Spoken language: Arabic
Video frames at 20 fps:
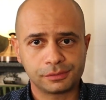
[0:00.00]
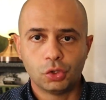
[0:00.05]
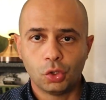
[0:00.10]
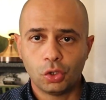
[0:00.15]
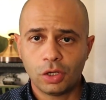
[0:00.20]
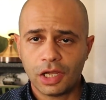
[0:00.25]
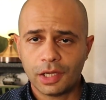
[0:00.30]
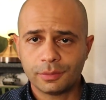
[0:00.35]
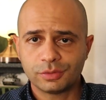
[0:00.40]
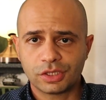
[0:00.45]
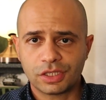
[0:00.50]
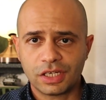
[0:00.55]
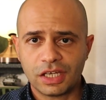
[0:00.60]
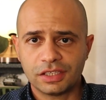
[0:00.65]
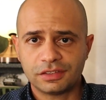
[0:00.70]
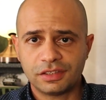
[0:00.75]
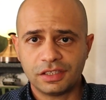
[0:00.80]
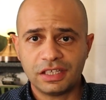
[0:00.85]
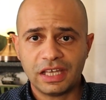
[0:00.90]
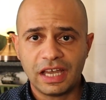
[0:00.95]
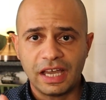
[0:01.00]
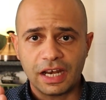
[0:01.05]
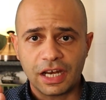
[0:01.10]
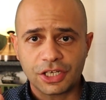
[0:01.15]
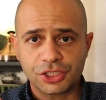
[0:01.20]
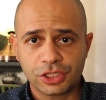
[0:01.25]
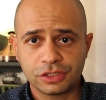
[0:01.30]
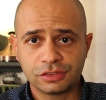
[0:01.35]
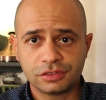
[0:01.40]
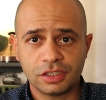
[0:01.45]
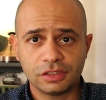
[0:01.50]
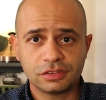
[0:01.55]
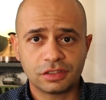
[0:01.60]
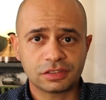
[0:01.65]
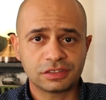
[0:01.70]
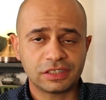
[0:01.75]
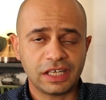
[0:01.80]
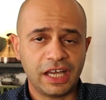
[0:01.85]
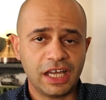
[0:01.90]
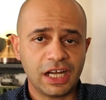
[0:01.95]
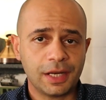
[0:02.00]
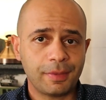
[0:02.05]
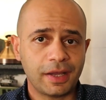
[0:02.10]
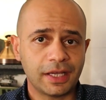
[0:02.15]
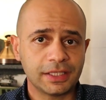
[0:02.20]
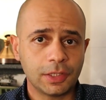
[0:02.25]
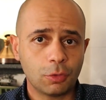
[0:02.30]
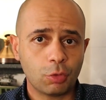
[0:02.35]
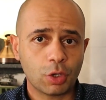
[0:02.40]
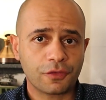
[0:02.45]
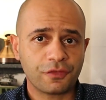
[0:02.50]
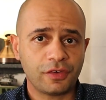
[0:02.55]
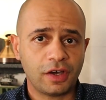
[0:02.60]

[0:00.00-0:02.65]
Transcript: نقولها بطريقة تانية علشان تقدر تحارب عدوك